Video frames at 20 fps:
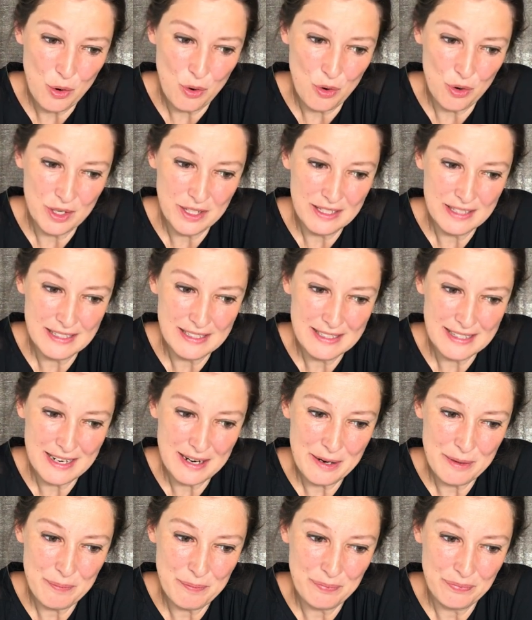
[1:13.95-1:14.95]
Und
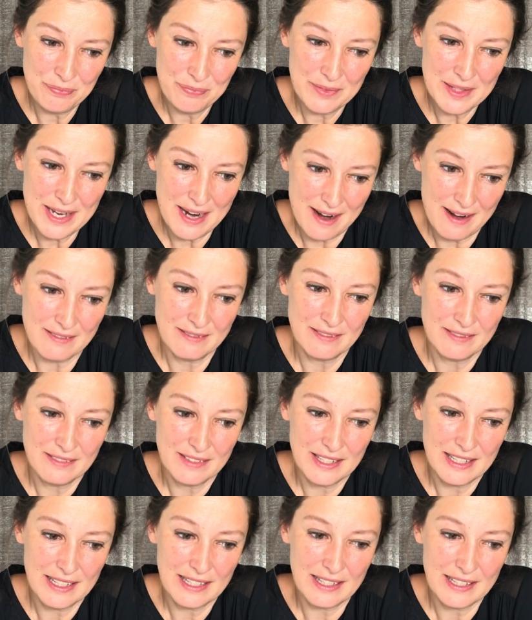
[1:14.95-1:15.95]
ähm, ja,
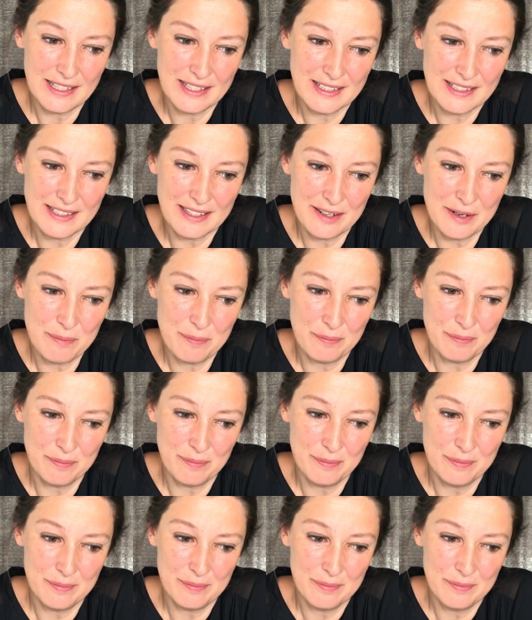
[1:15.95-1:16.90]
ich ähm,